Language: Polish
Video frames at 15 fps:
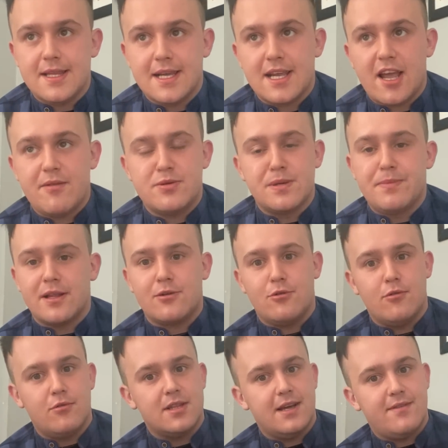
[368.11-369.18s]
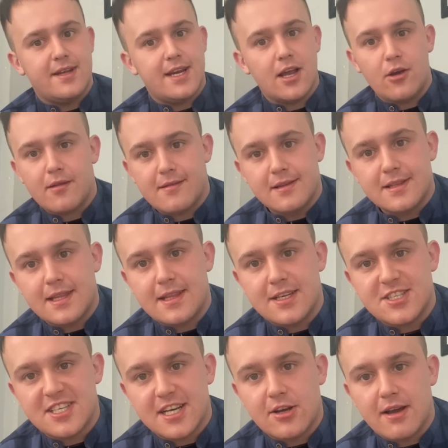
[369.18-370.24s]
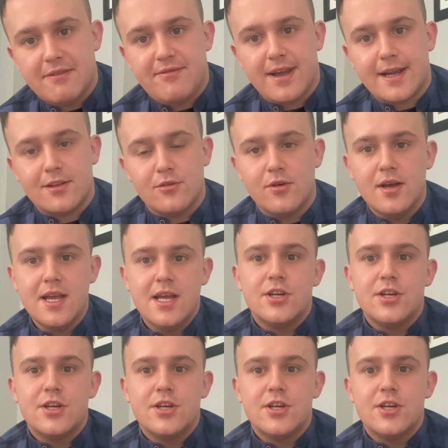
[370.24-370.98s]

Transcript: tak jak w przypadku udawanego syntetycznego efektu,